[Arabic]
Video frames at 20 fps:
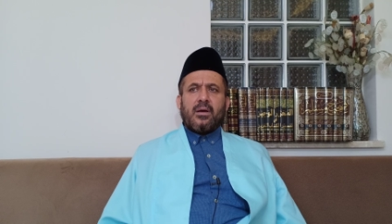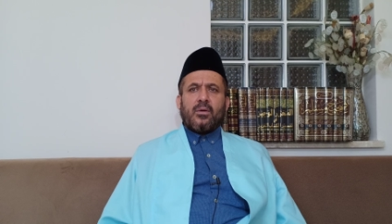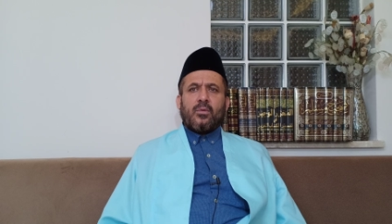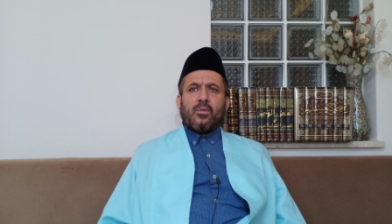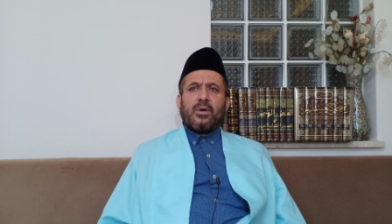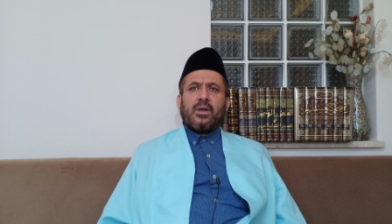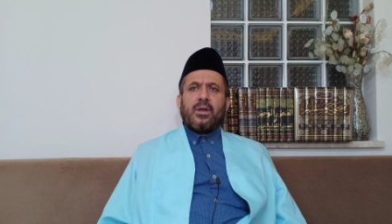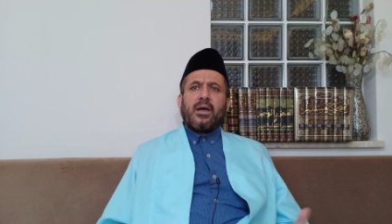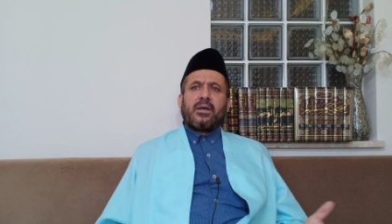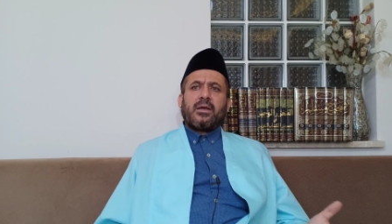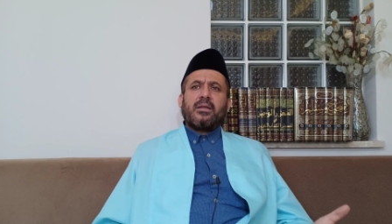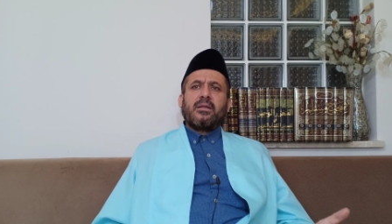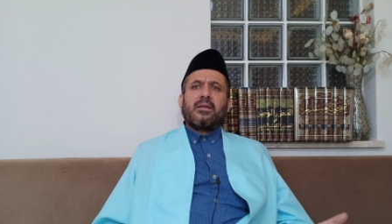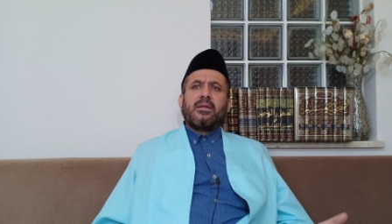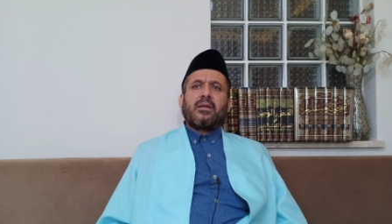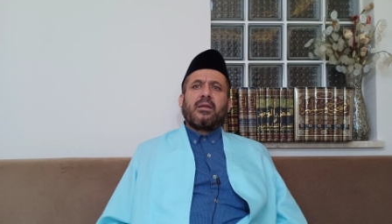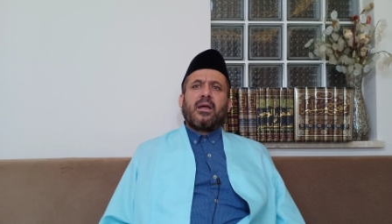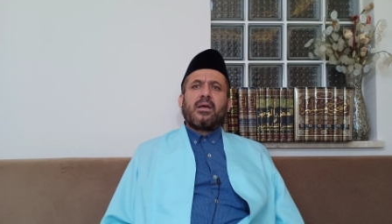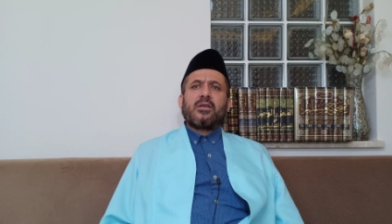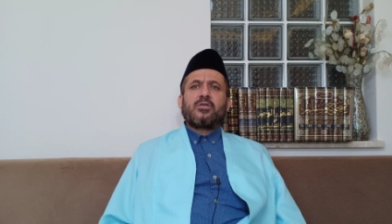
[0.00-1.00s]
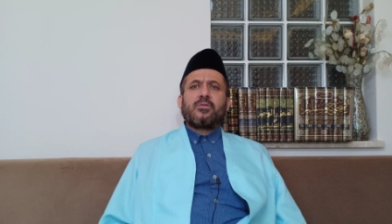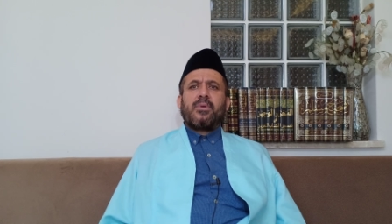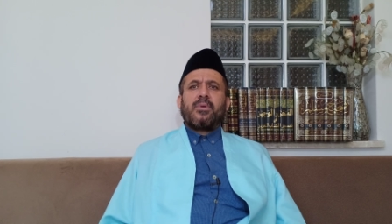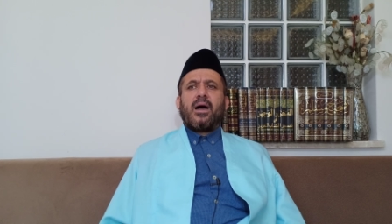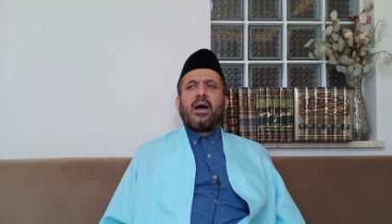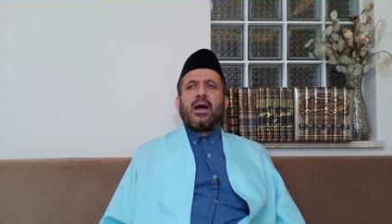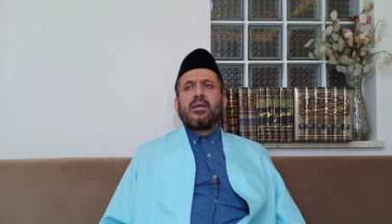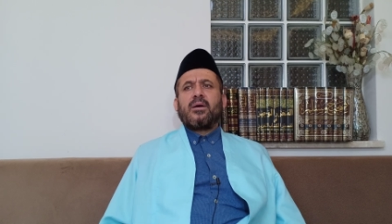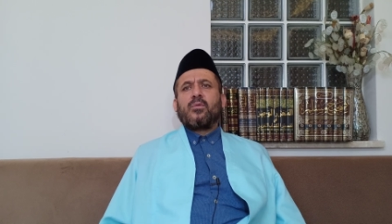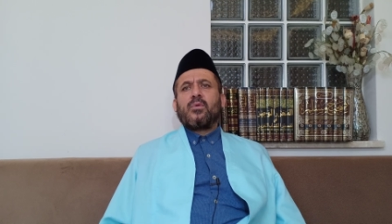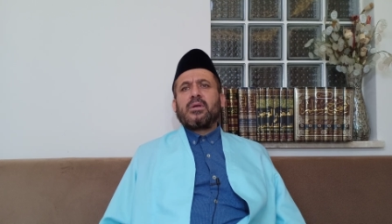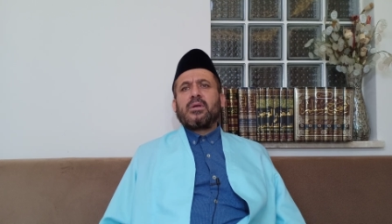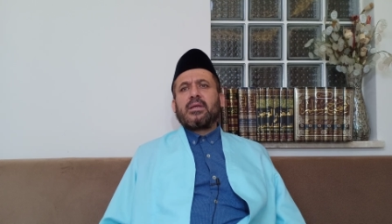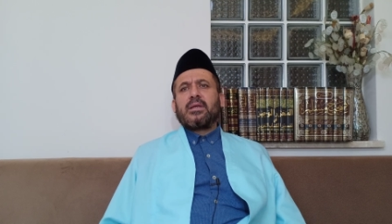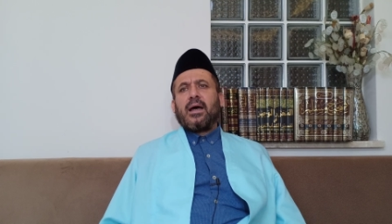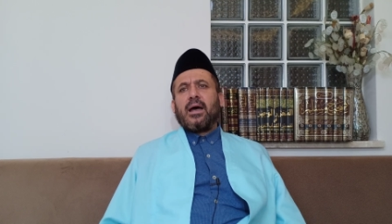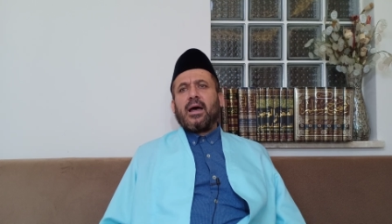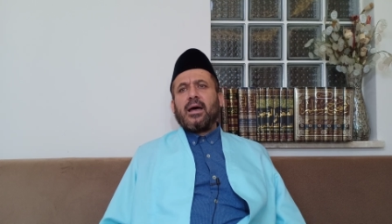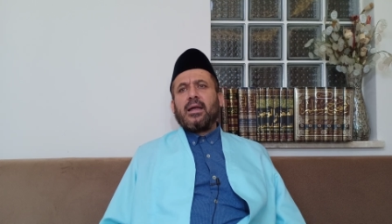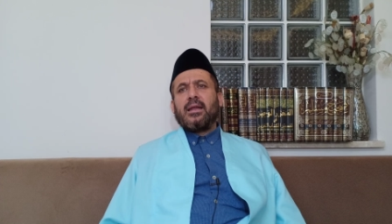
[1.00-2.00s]
ولكن الله سبحانه
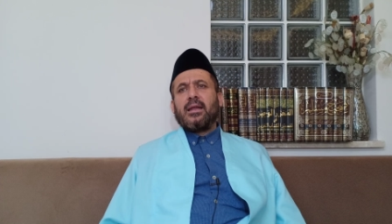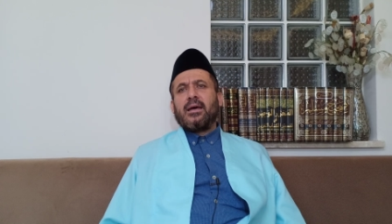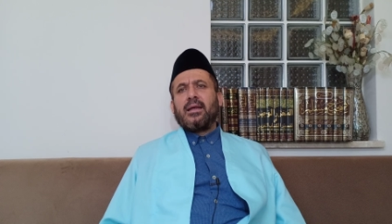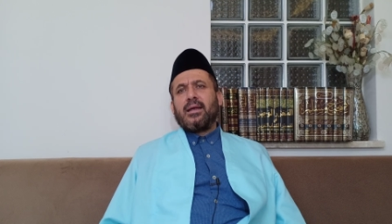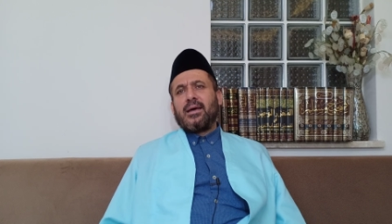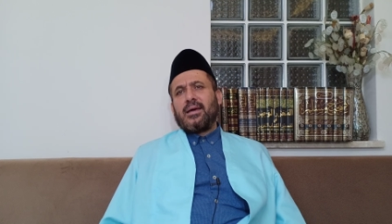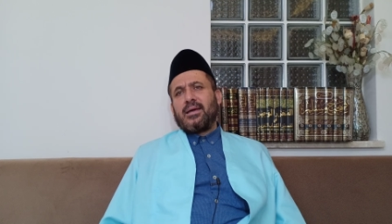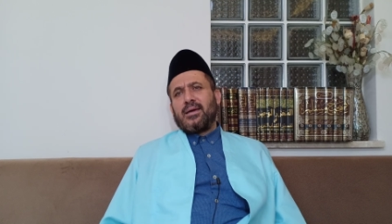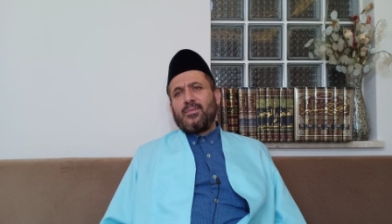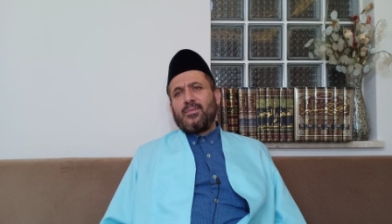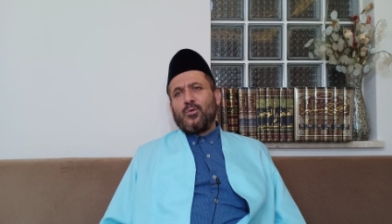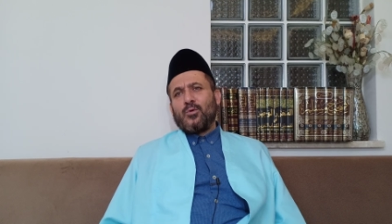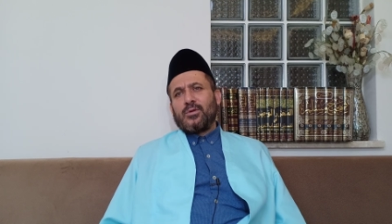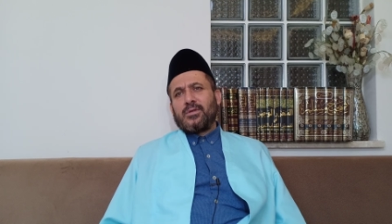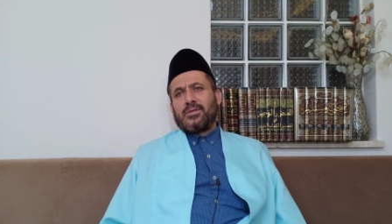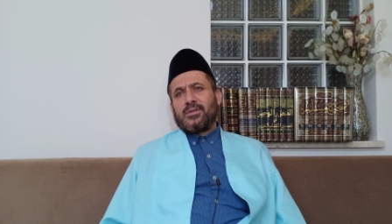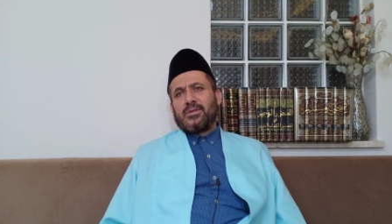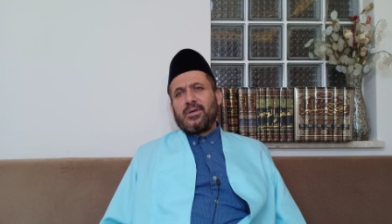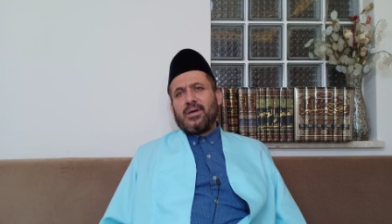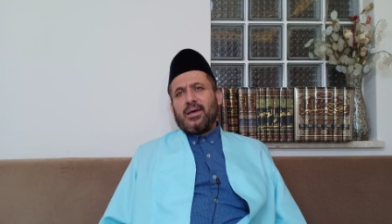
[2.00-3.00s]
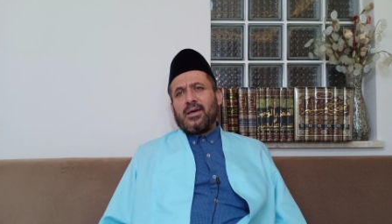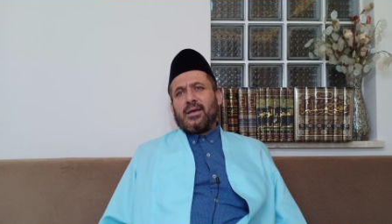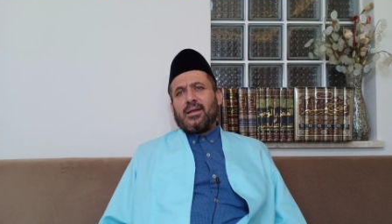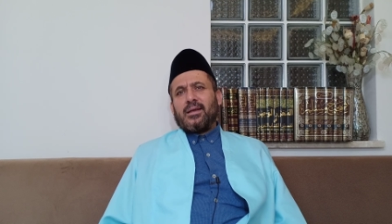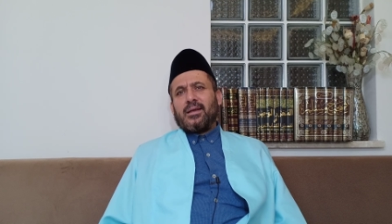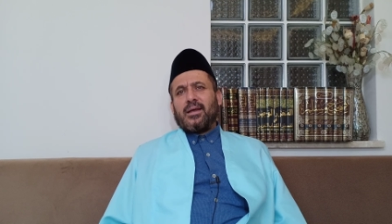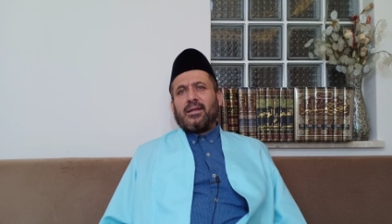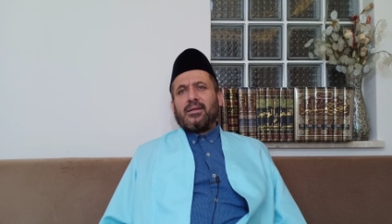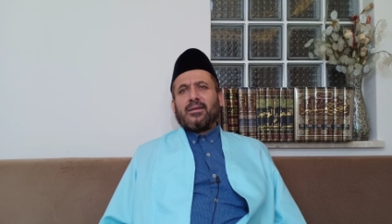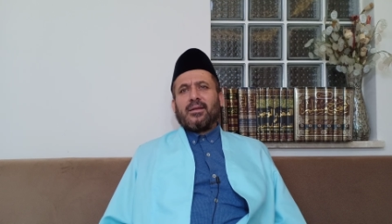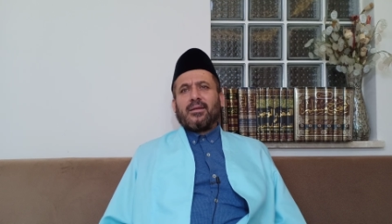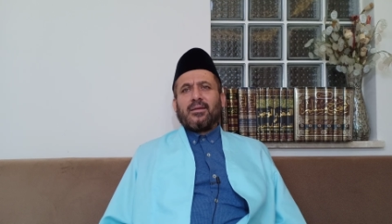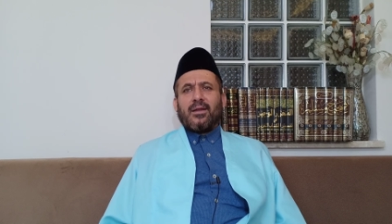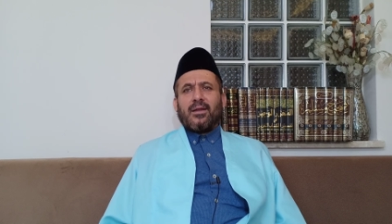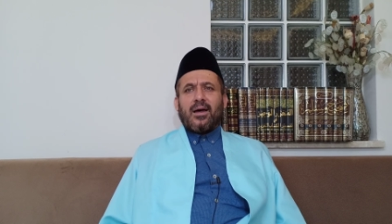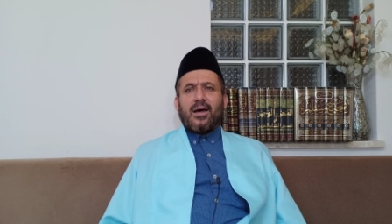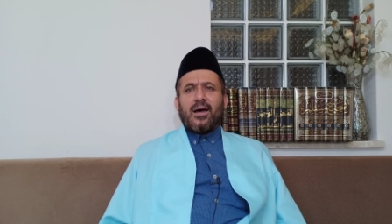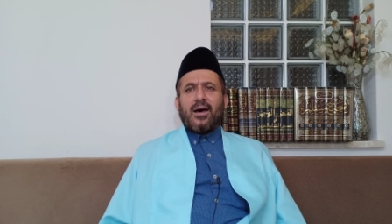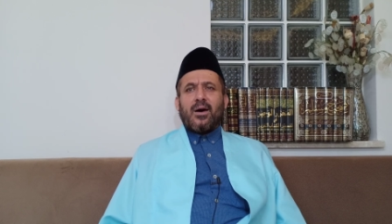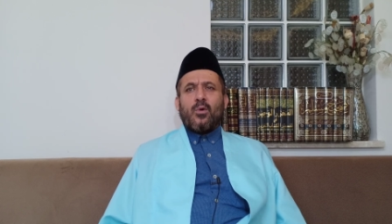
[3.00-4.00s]
وتعالى لا يموت لأن
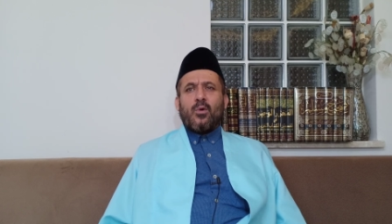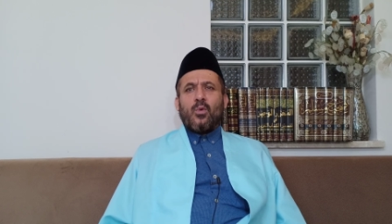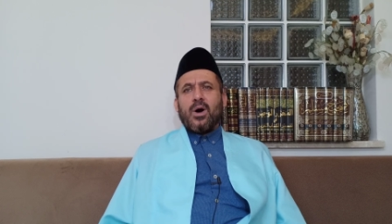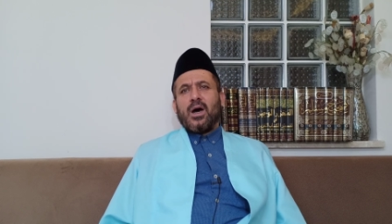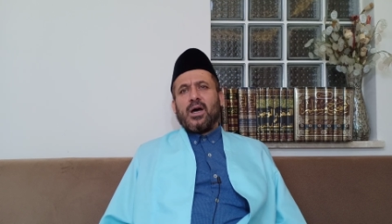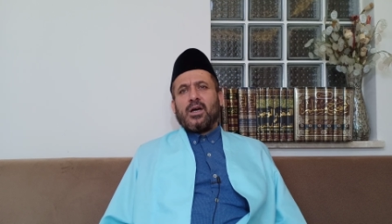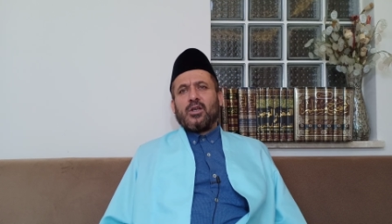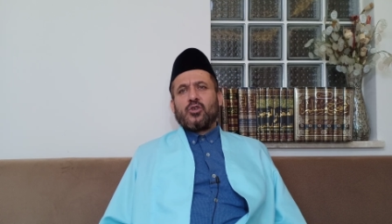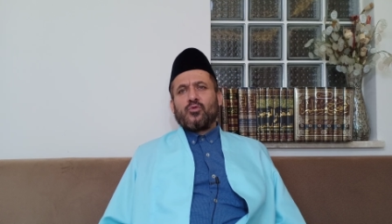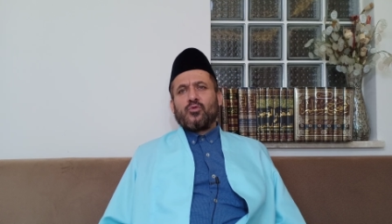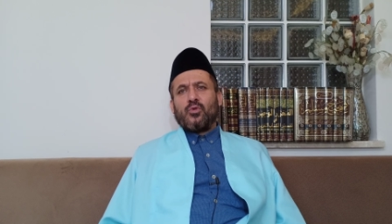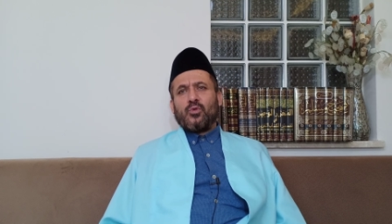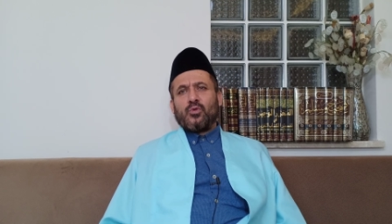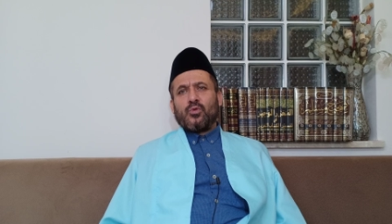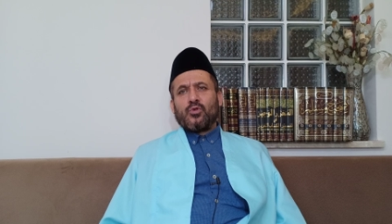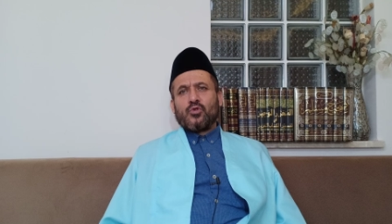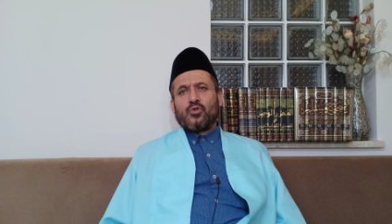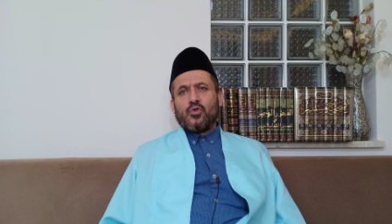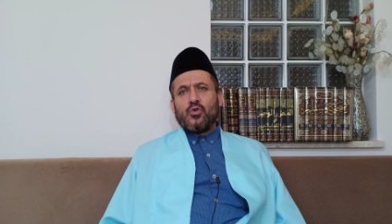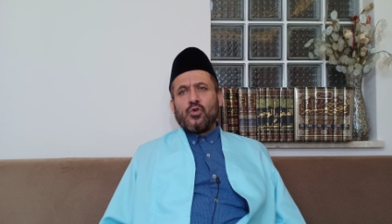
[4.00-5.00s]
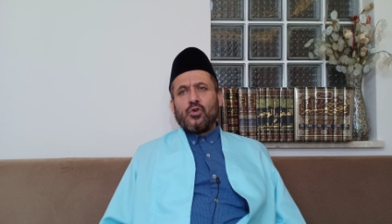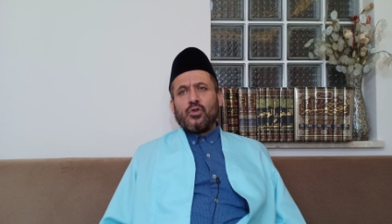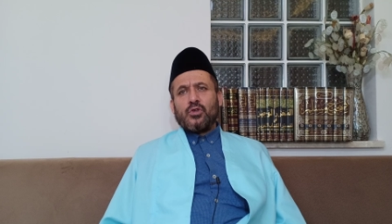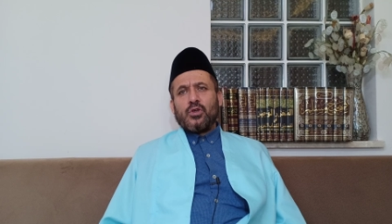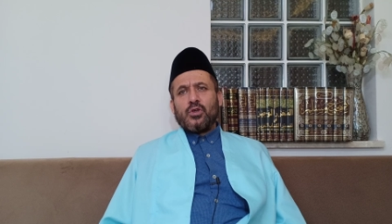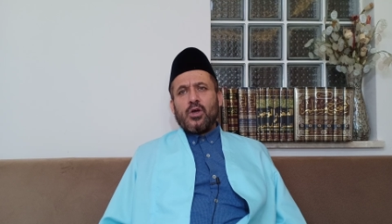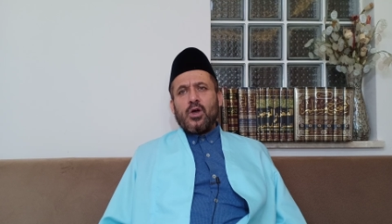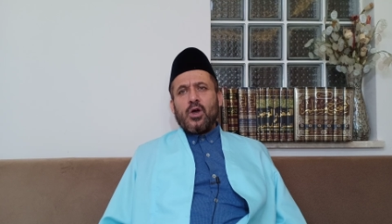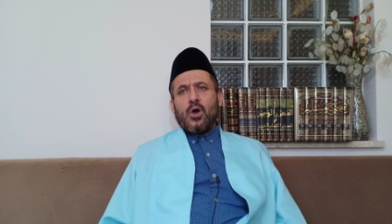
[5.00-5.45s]
الله واجب الوجود